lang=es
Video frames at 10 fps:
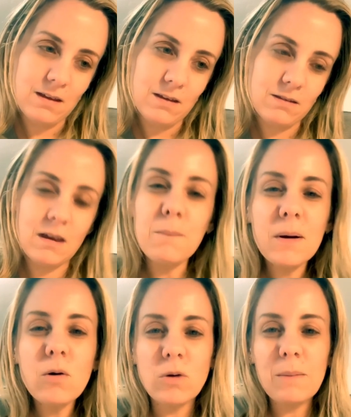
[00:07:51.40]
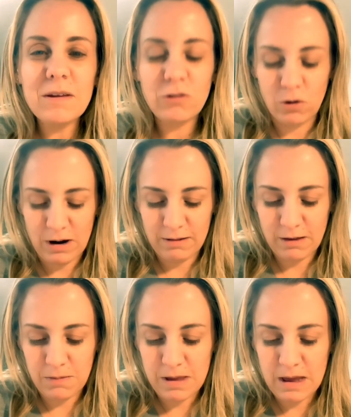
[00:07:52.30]
siempre con una misión en
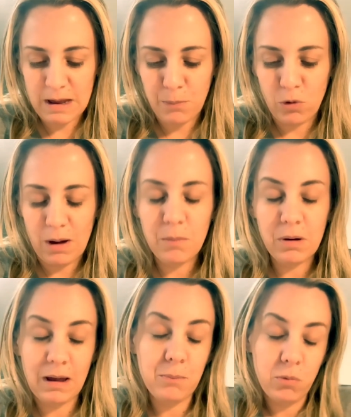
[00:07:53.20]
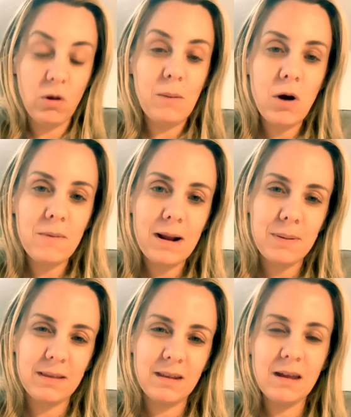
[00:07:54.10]
esta vida y que, podamos, que podamos haber
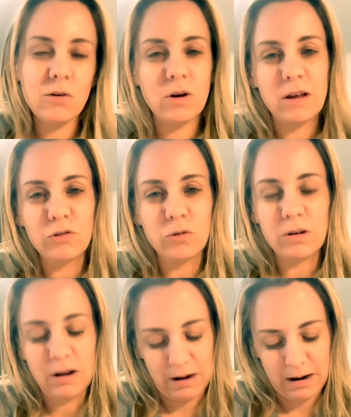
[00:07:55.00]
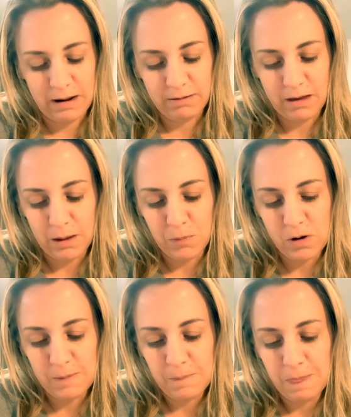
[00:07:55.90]
aprendido eso en, esta
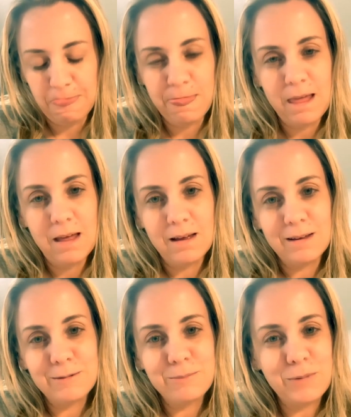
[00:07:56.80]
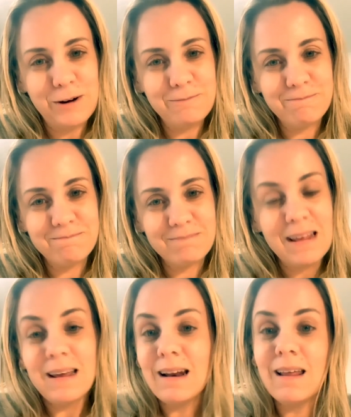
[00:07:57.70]
época. Bueno,
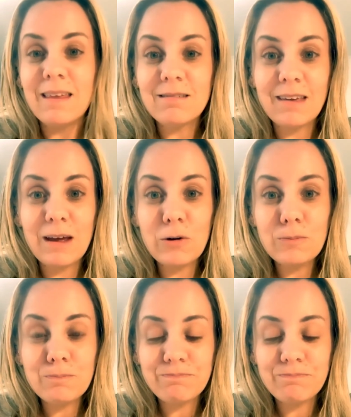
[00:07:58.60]
les deseo